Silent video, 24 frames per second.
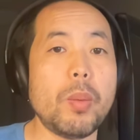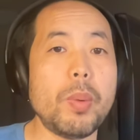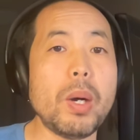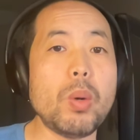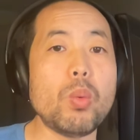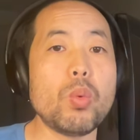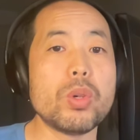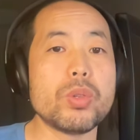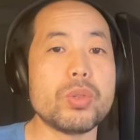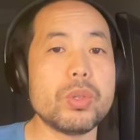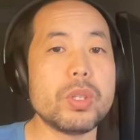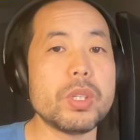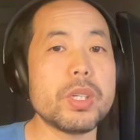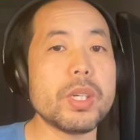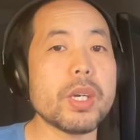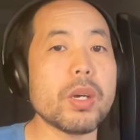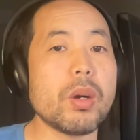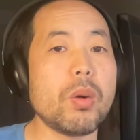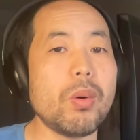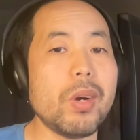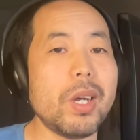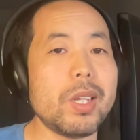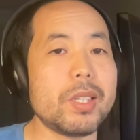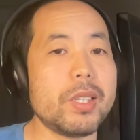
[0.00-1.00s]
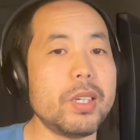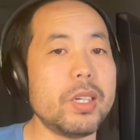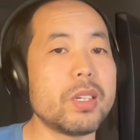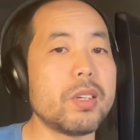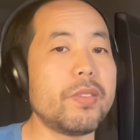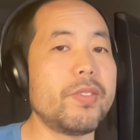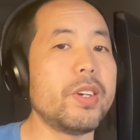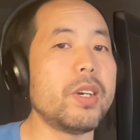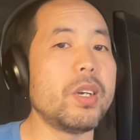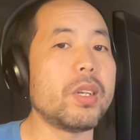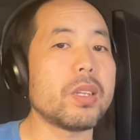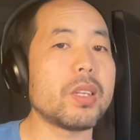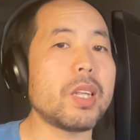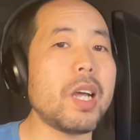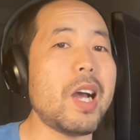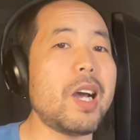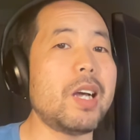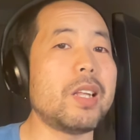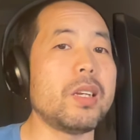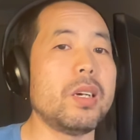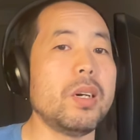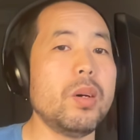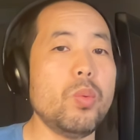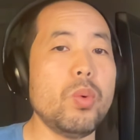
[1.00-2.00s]
好吧，我觉得这个话题也是非常
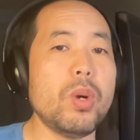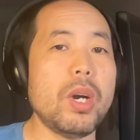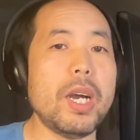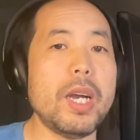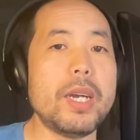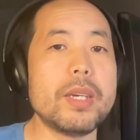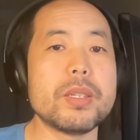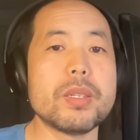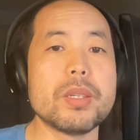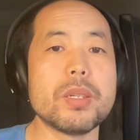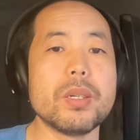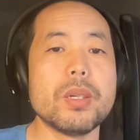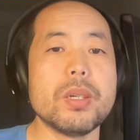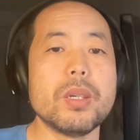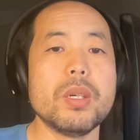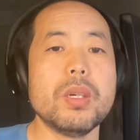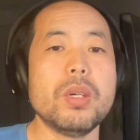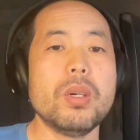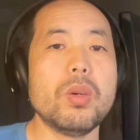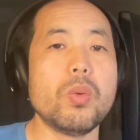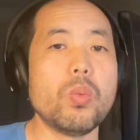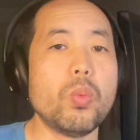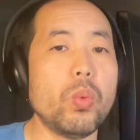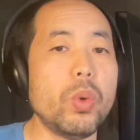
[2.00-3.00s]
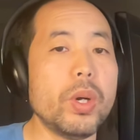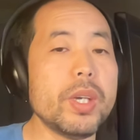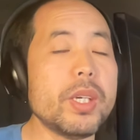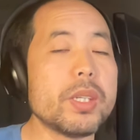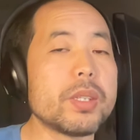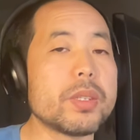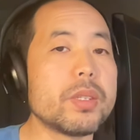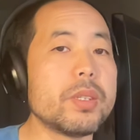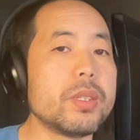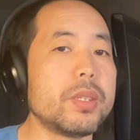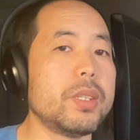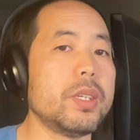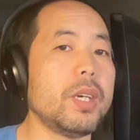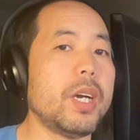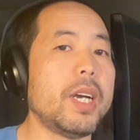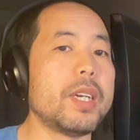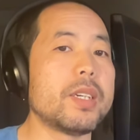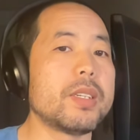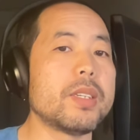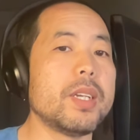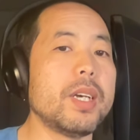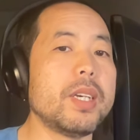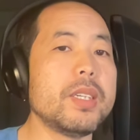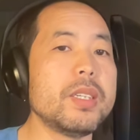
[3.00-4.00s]
大的，我还是我也自己
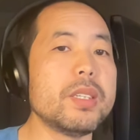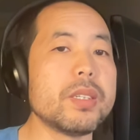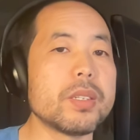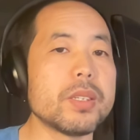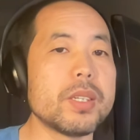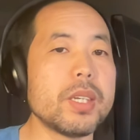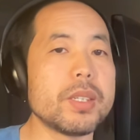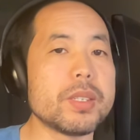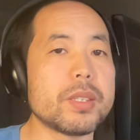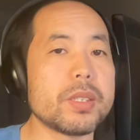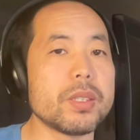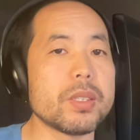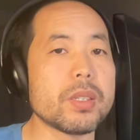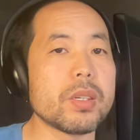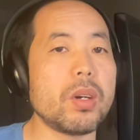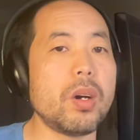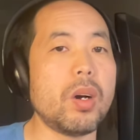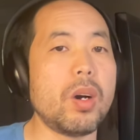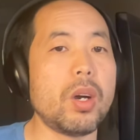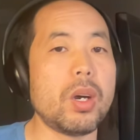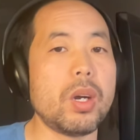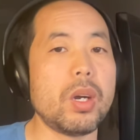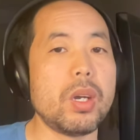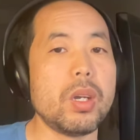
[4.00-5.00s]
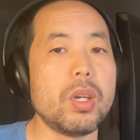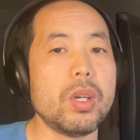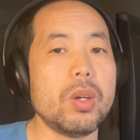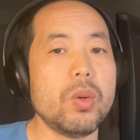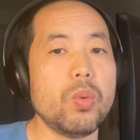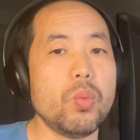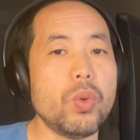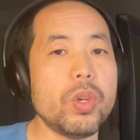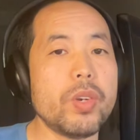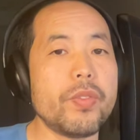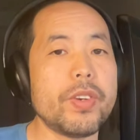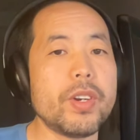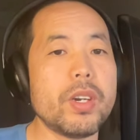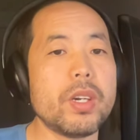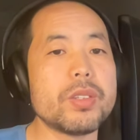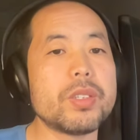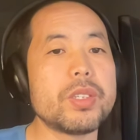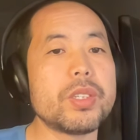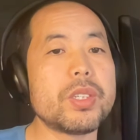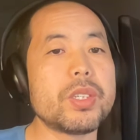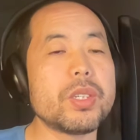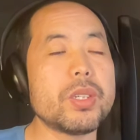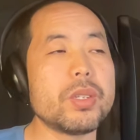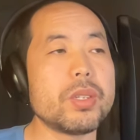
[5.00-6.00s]
还是在一直在思考啊，我也非
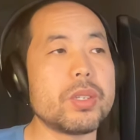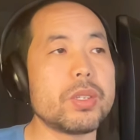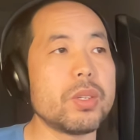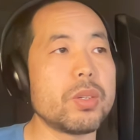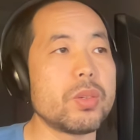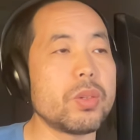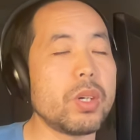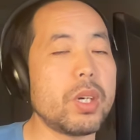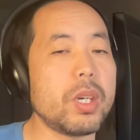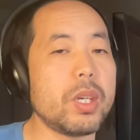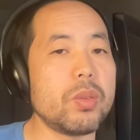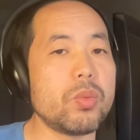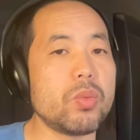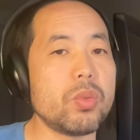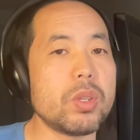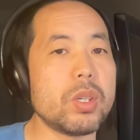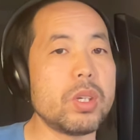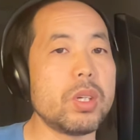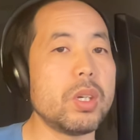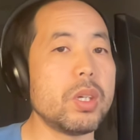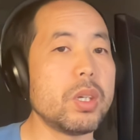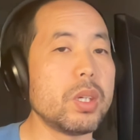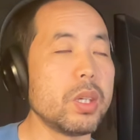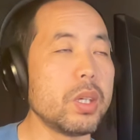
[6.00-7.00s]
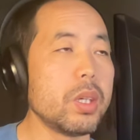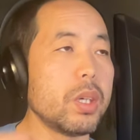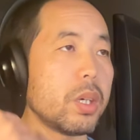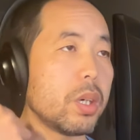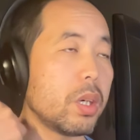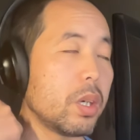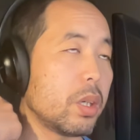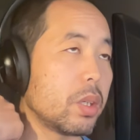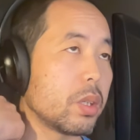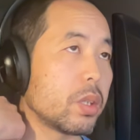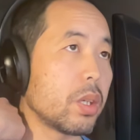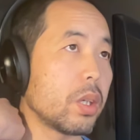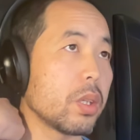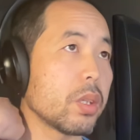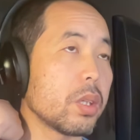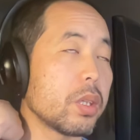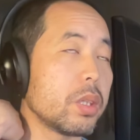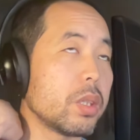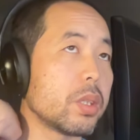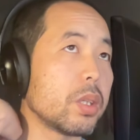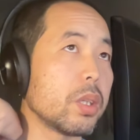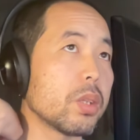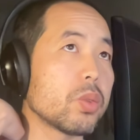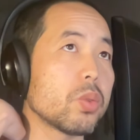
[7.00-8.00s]
常庆幸有很多的呃这样
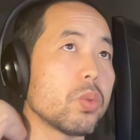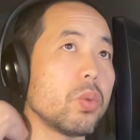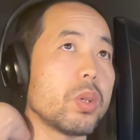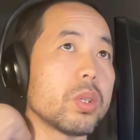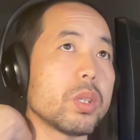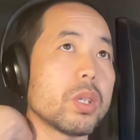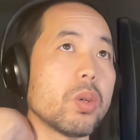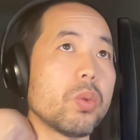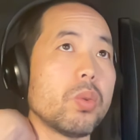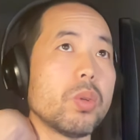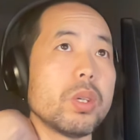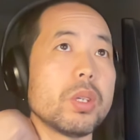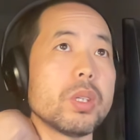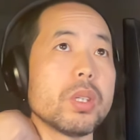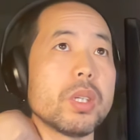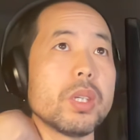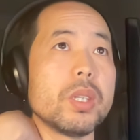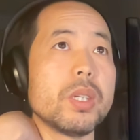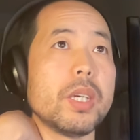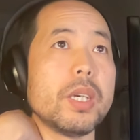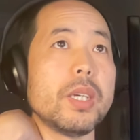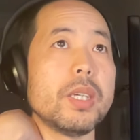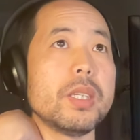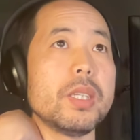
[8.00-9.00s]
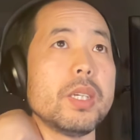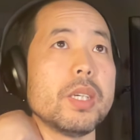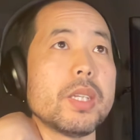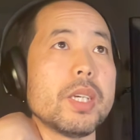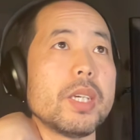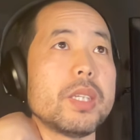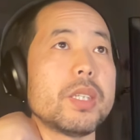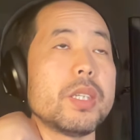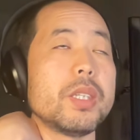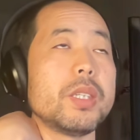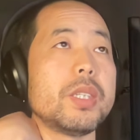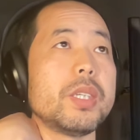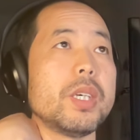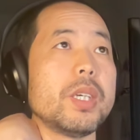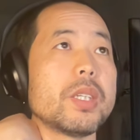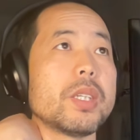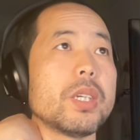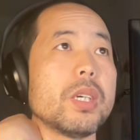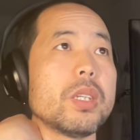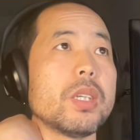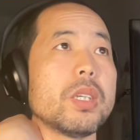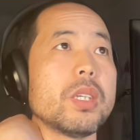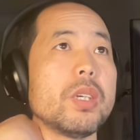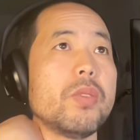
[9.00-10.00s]
的一些作者或者这些人也在去写
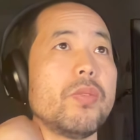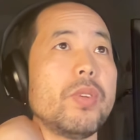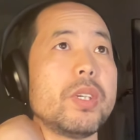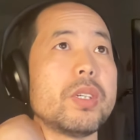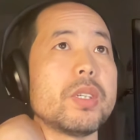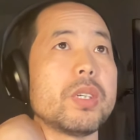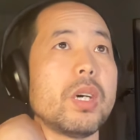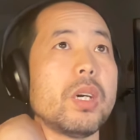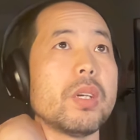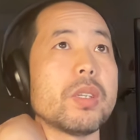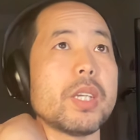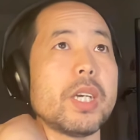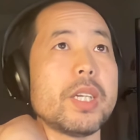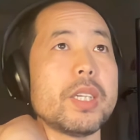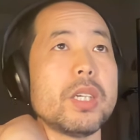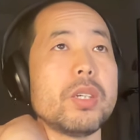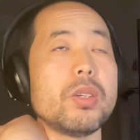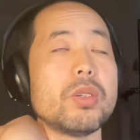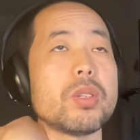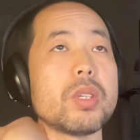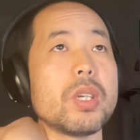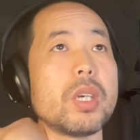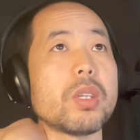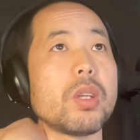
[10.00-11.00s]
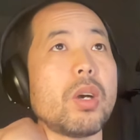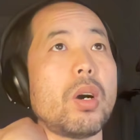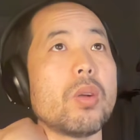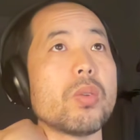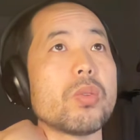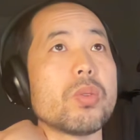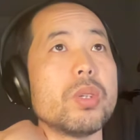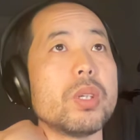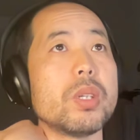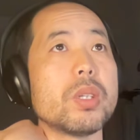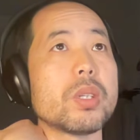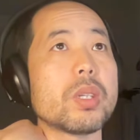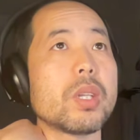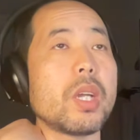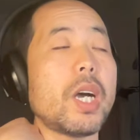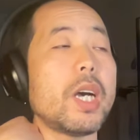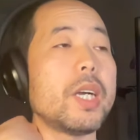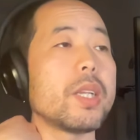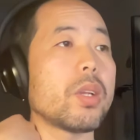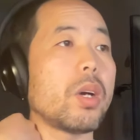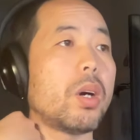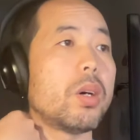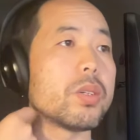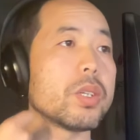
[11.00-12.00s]
这样的一些文章，大家也在讨论
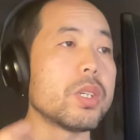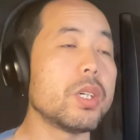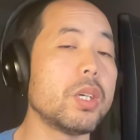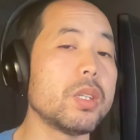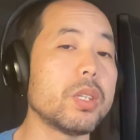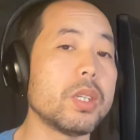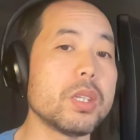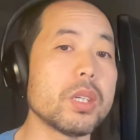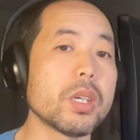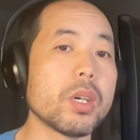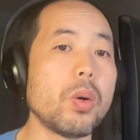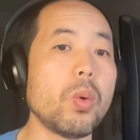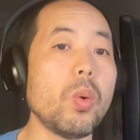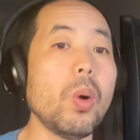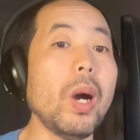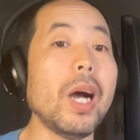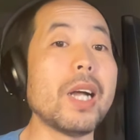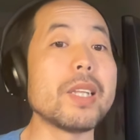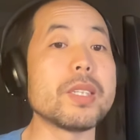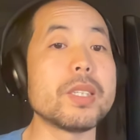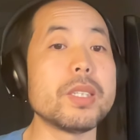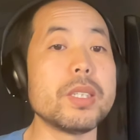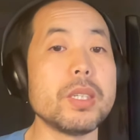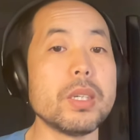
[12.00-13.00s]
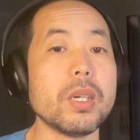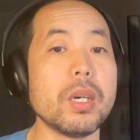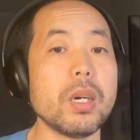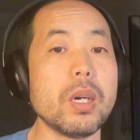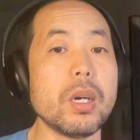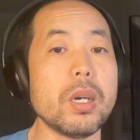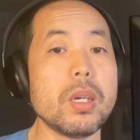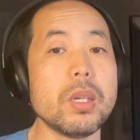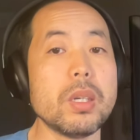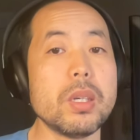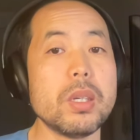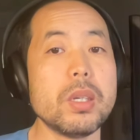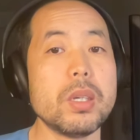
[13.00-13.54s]
探讨这样的一个话题啊，